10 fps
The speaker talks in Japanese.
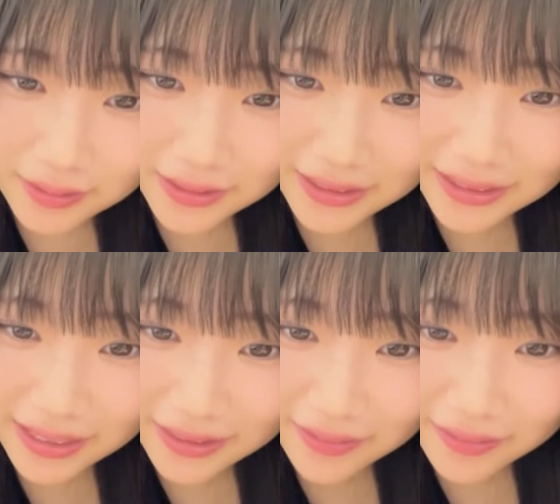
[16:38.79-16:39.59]

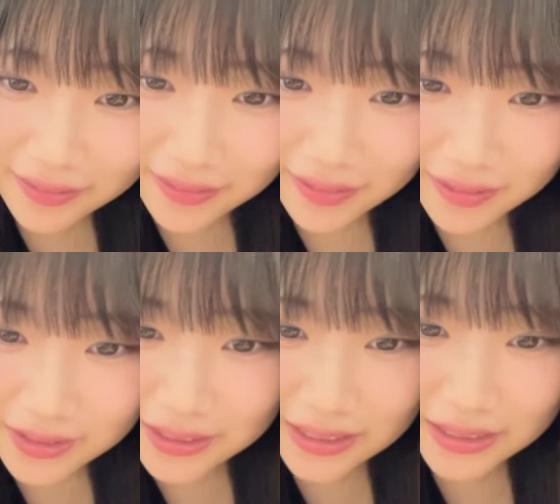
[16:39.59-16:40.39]
ツイッターの
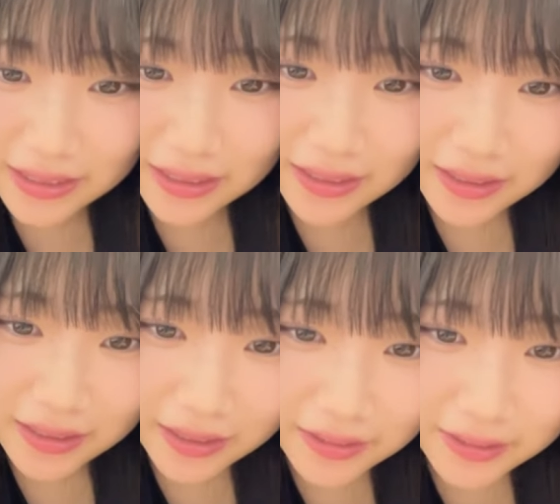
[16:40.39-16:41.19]
ツイッターじゃない
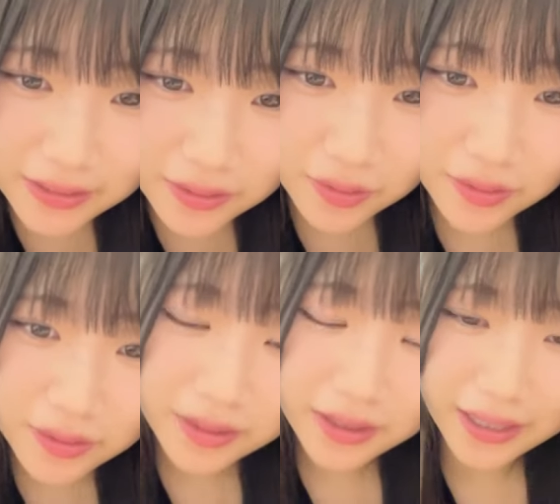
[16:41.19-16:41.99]
X の
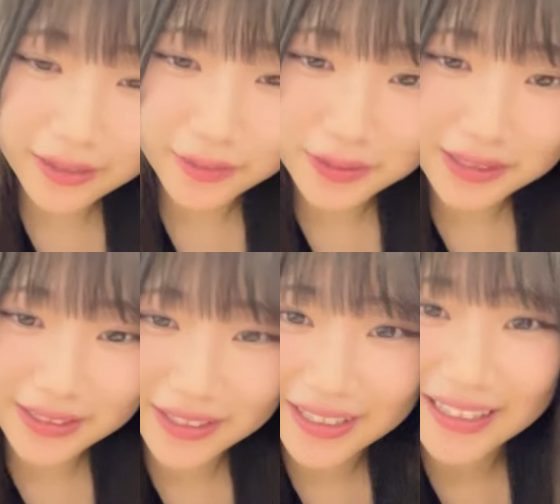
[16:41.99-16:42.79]
アイコンに
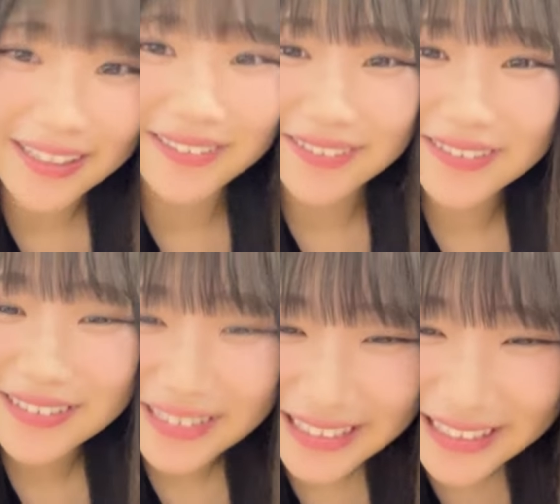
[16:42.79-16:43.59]
してくれたの
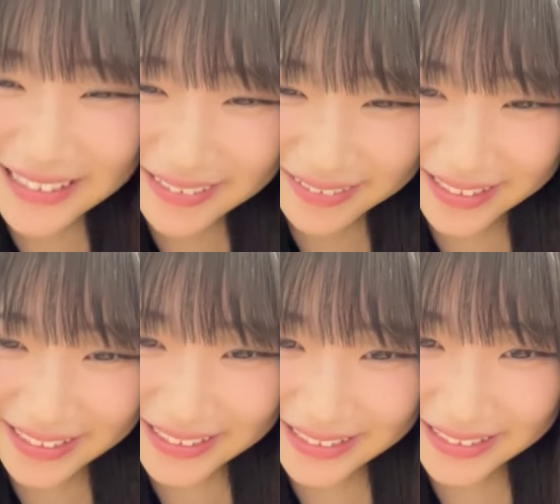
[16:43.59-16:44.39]

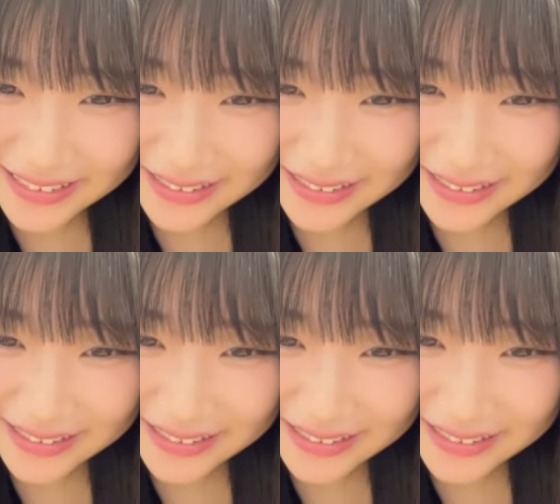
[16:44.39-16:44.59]
嬉し